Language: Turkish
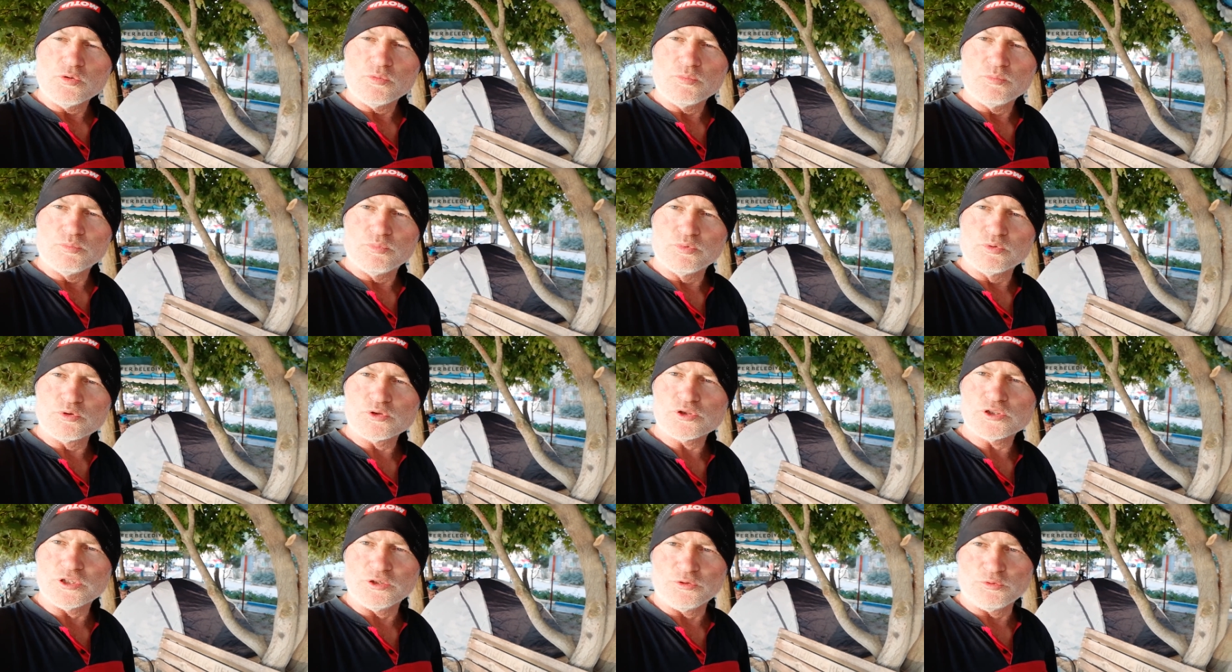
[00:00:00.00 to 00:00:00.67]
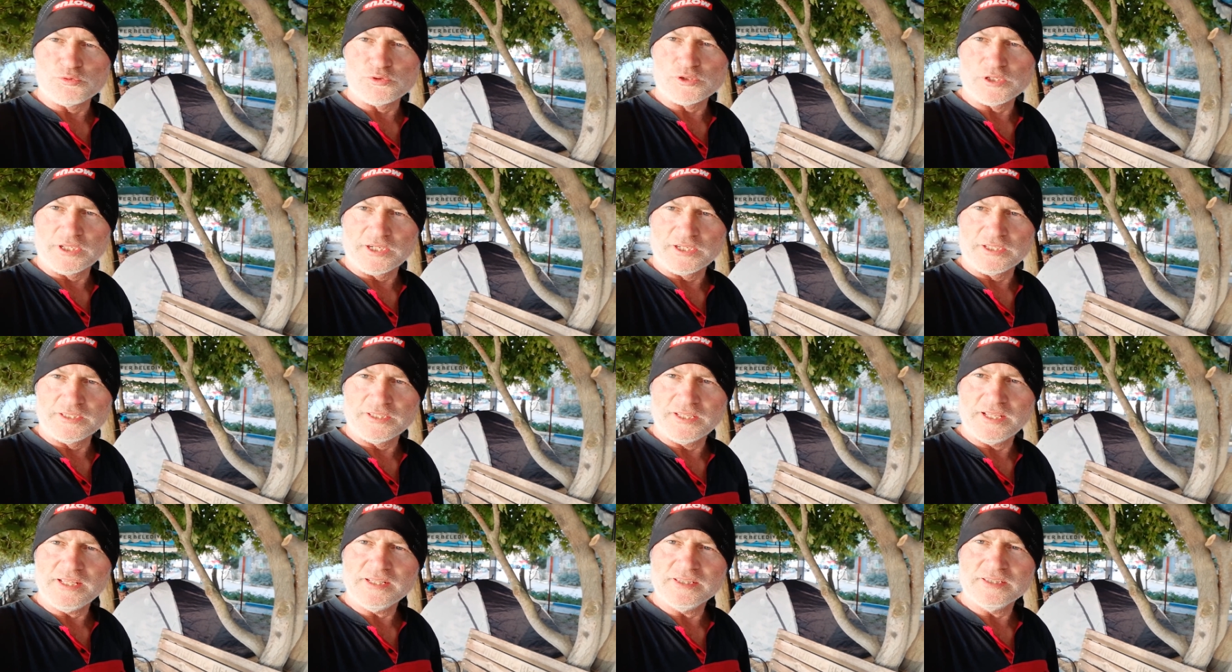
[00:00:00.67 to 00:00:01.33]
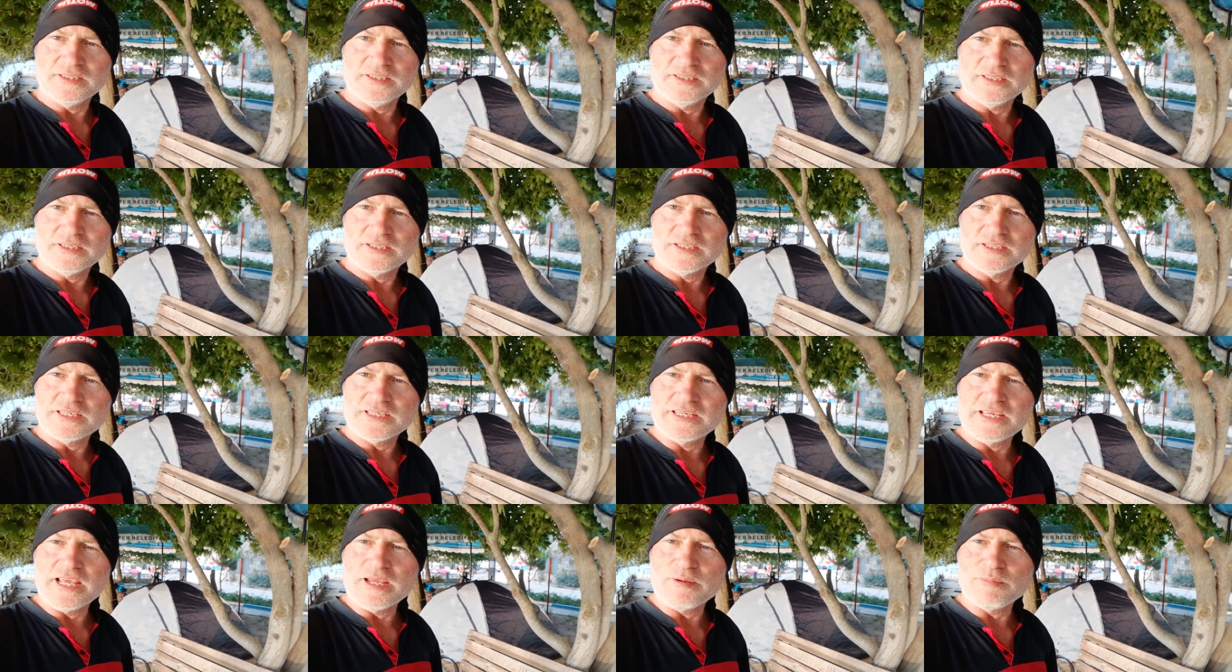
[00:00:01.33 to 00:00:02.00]
Bursa üzerinden,
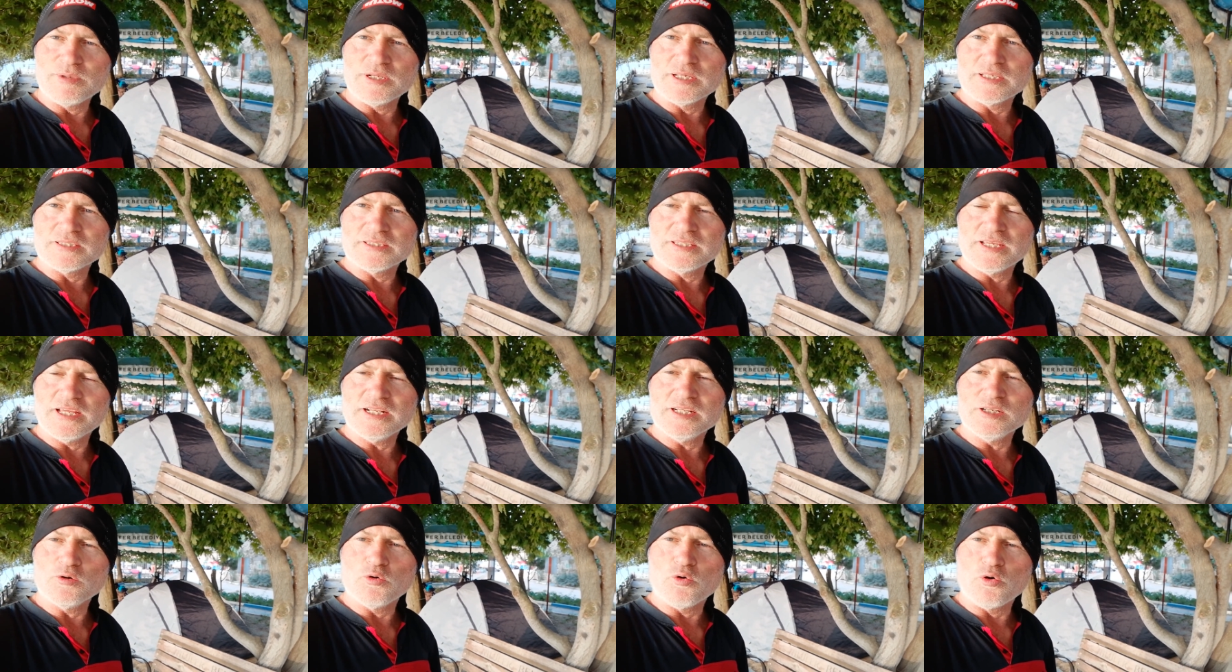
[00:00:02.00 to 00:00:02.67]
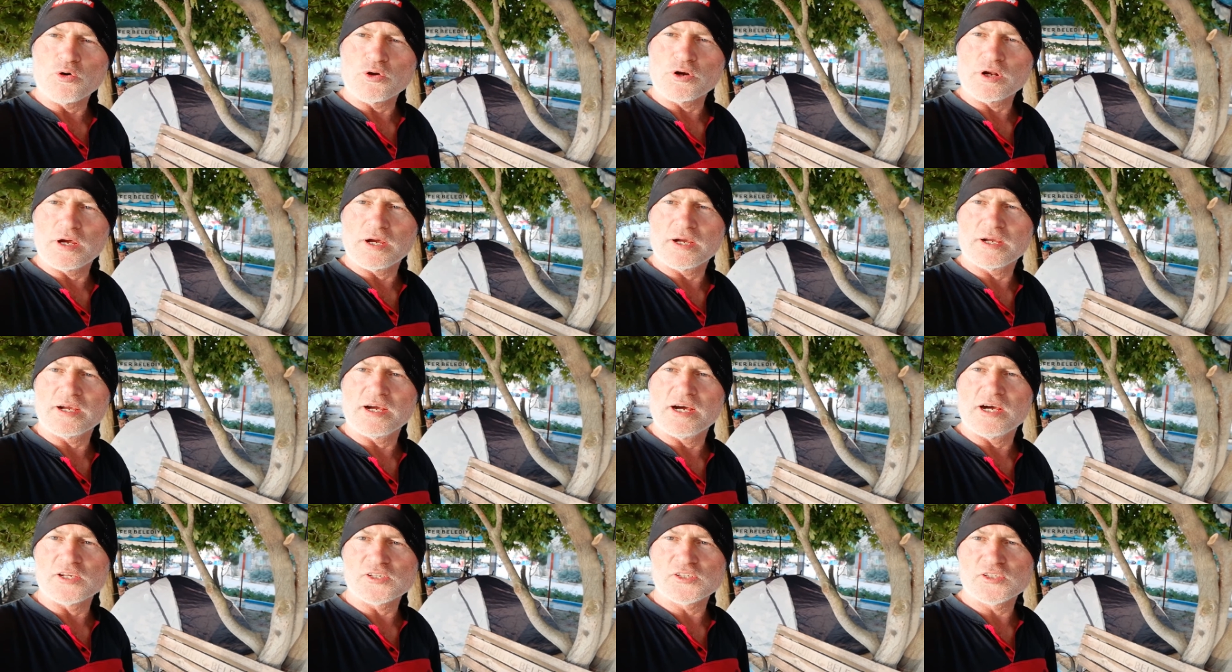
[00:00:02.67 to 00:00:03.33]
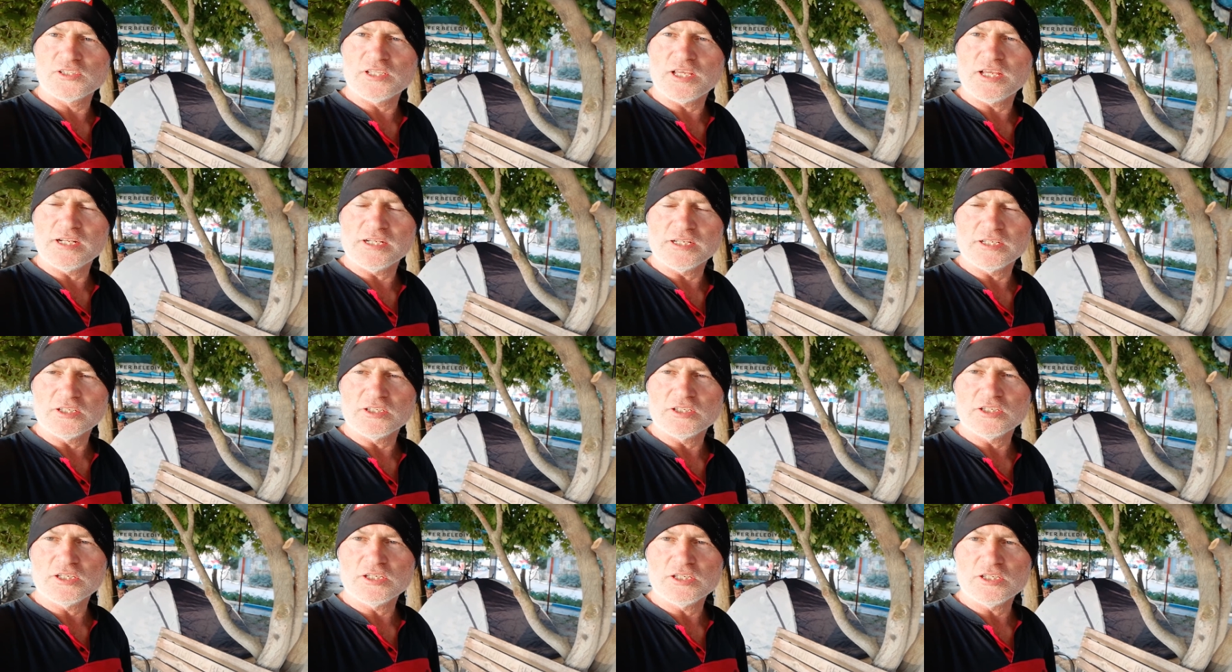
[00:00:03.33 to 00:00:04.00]
Gemlik'ten, Orhan Gazi'den
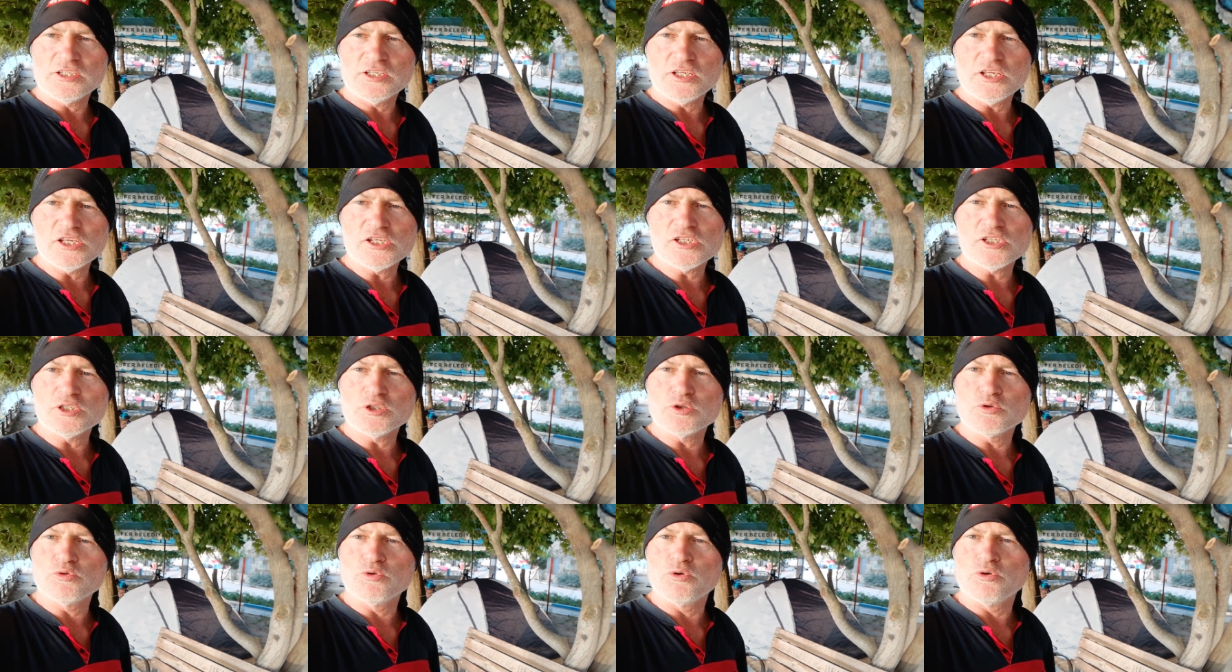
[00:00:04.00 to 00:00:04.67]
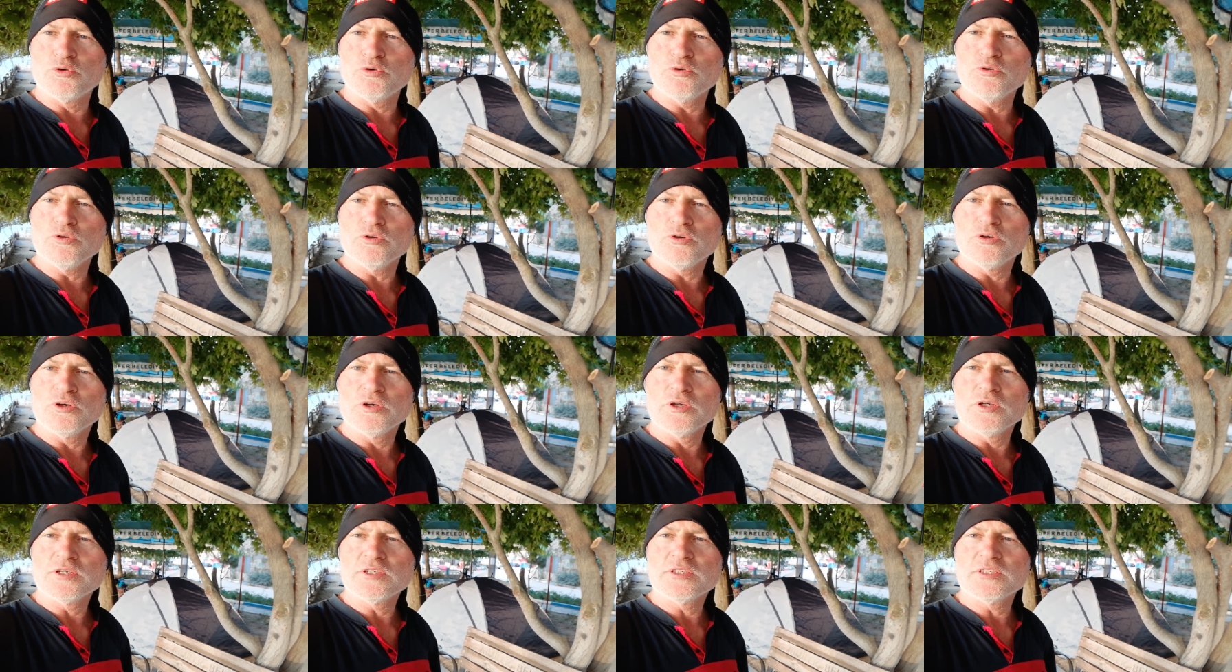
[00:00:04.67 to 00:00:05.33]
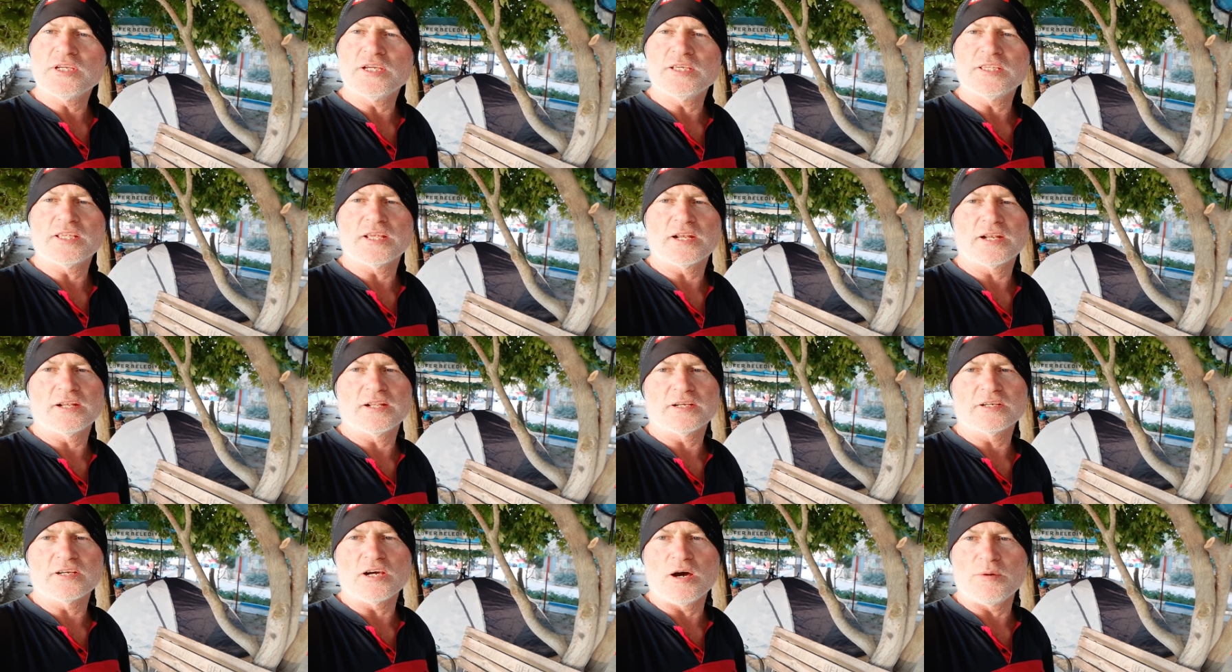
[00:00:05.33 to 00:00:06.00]
İznik Gölü
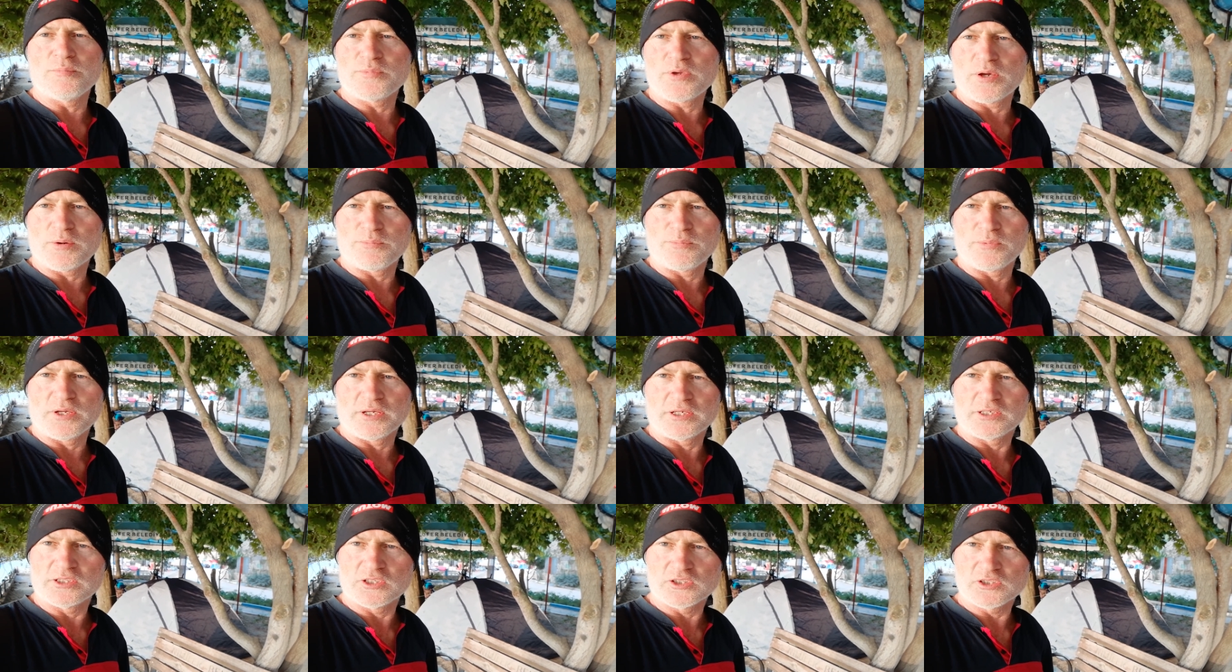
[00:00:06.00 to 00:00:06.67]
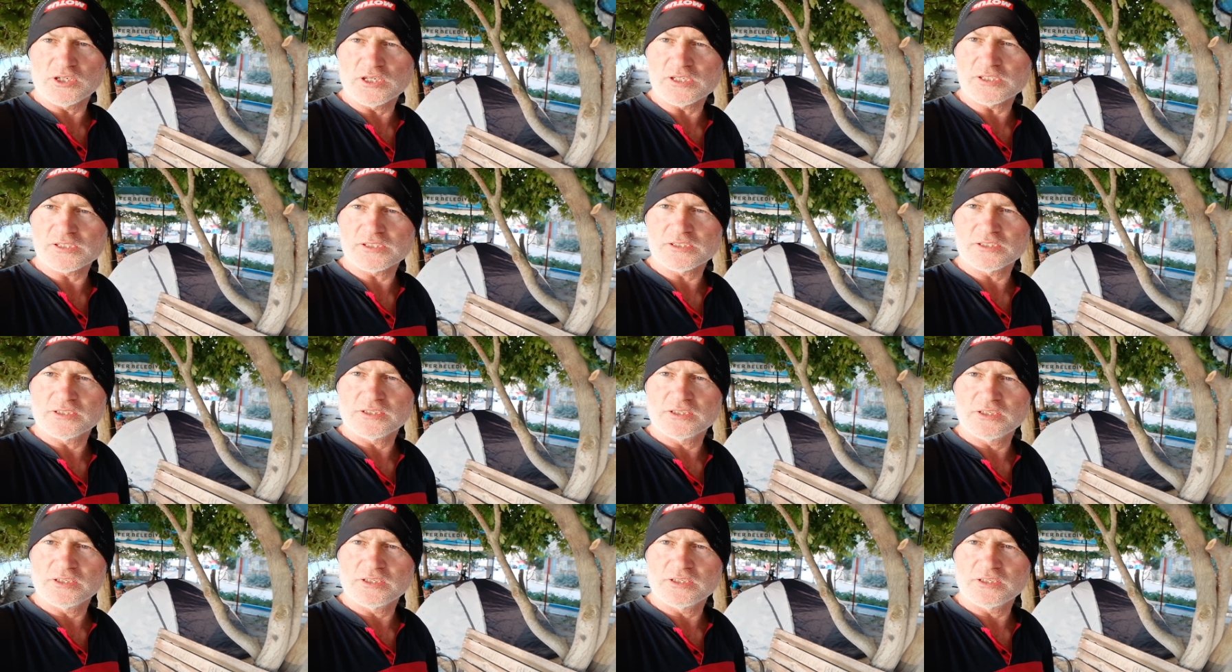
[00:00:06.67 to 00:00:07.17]
kenarına kamp yapmaya gideceğiz.